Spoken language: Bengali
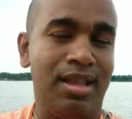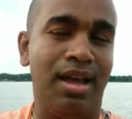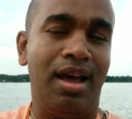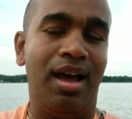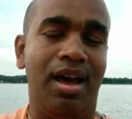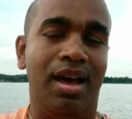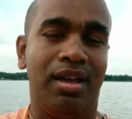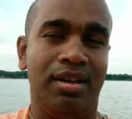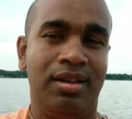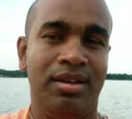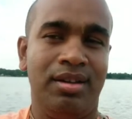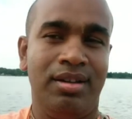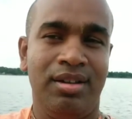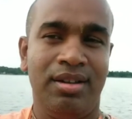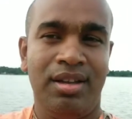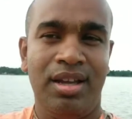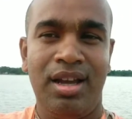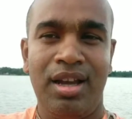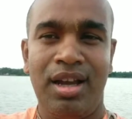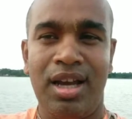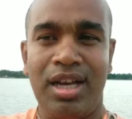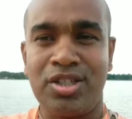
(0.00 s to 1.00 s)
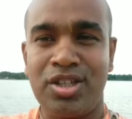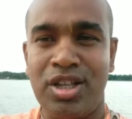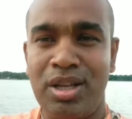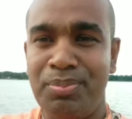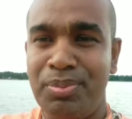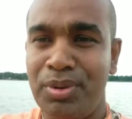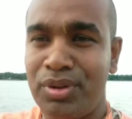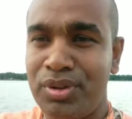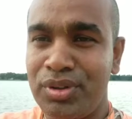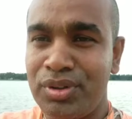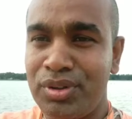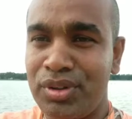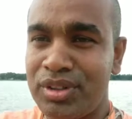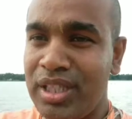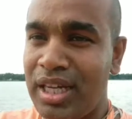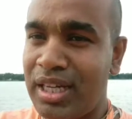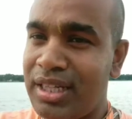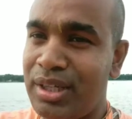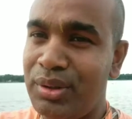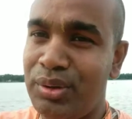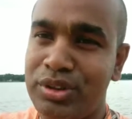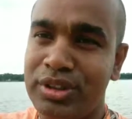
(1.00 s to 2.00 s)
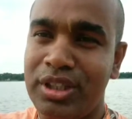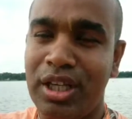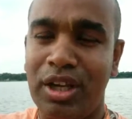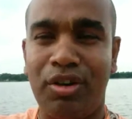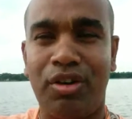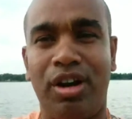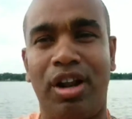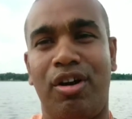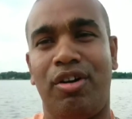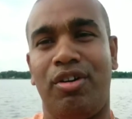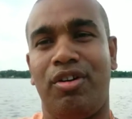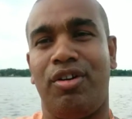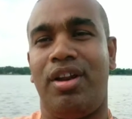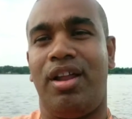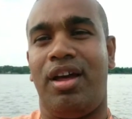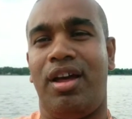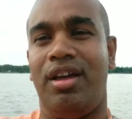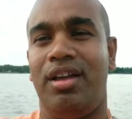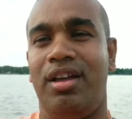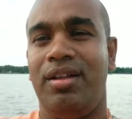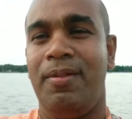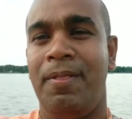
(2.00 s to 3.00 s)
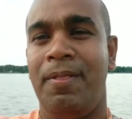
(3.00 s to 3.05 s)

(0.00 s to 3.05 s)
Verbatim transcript: না আসলে প্রকৃত তাকে উদ্ধার করা হলো না